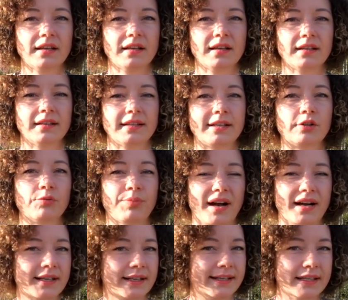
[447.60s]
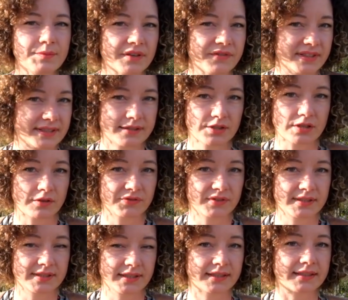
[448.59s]
Die globale Klimawissenschaft
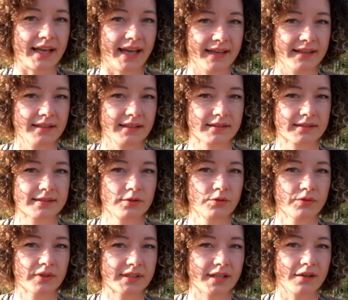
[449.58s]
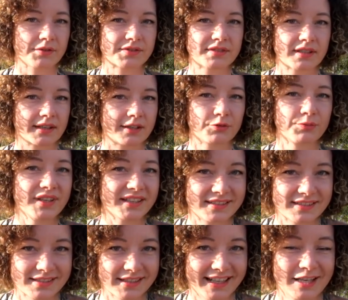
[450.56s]
ist sich da einig. Das sind über tausende
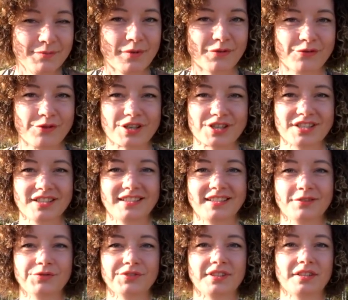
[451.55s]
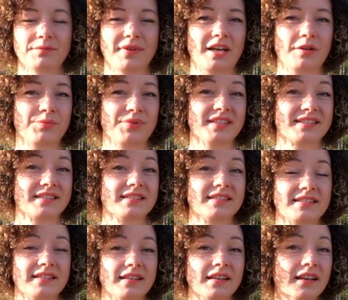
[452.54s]
renommiertesten Klimaforscher, die unter dem
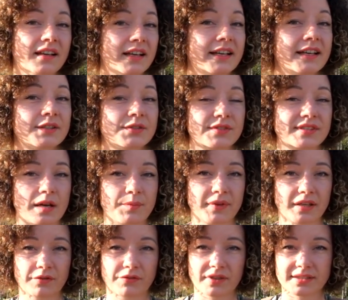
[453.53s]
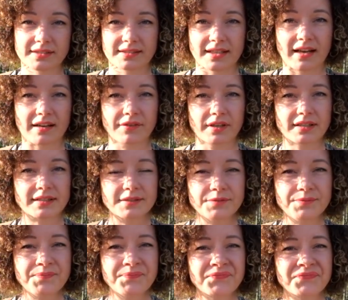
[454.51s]
IPCC zusammengefasst
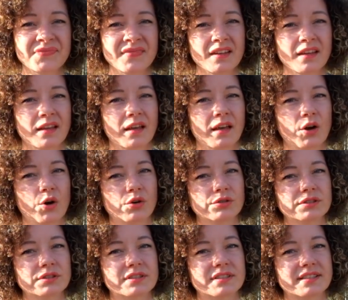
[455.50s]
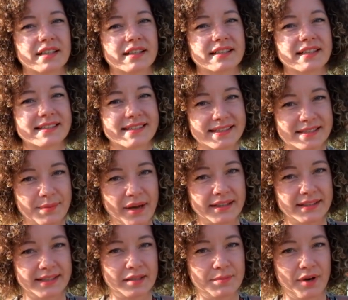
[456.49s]
arbeiten. Und das ist
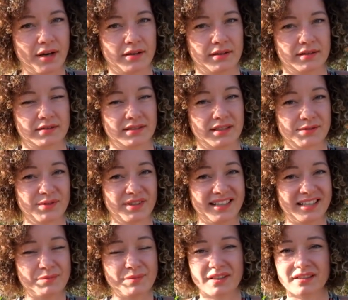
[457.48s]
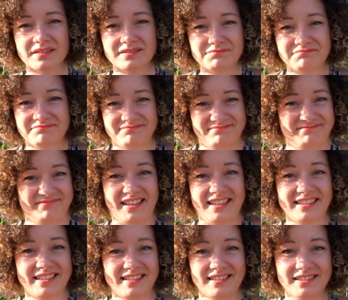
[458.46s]
mein Thema. Ja? Also
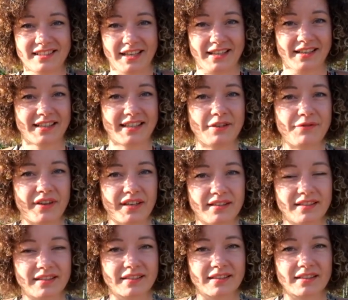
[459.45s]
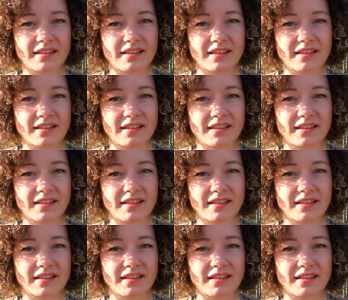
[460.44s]
Klimawandel, Energiewende,